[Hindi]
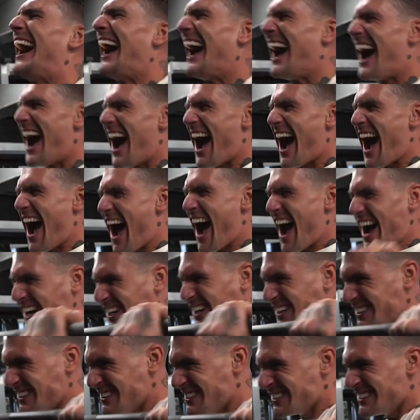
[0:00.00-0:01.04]
आप इसके
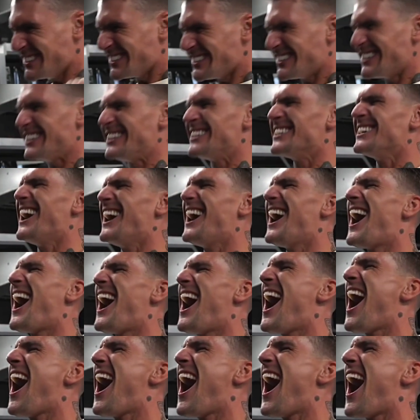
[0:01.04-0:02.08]
तीन से चार
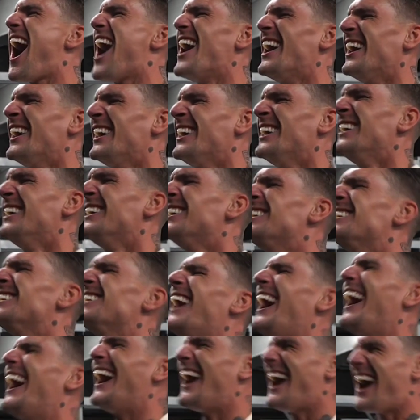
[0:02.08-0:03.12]
सेट दस से
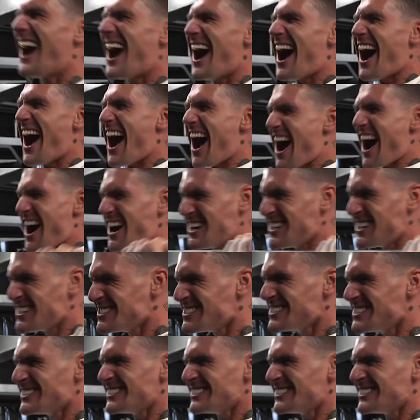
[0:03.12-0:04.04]
बारह रिपीटेशन के